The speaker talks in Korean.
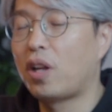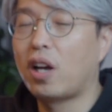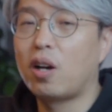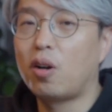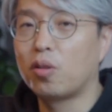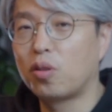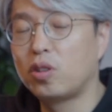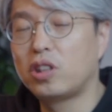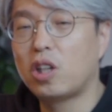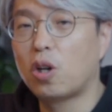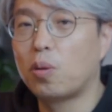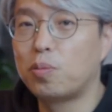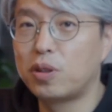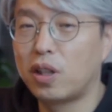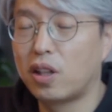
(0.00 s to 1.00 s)
내가 어떤
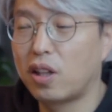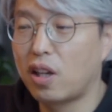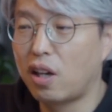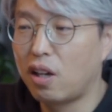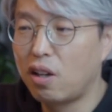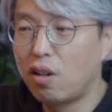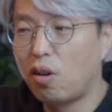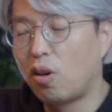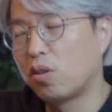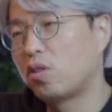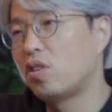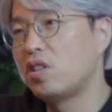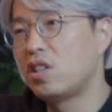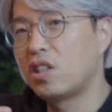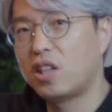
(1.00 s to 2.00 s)
작업을 했다,
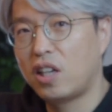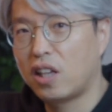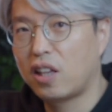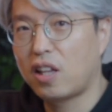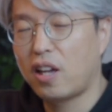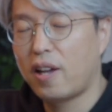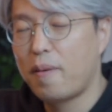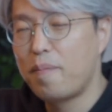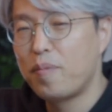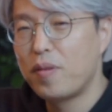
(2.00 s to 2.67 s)
어떤 일을 했다.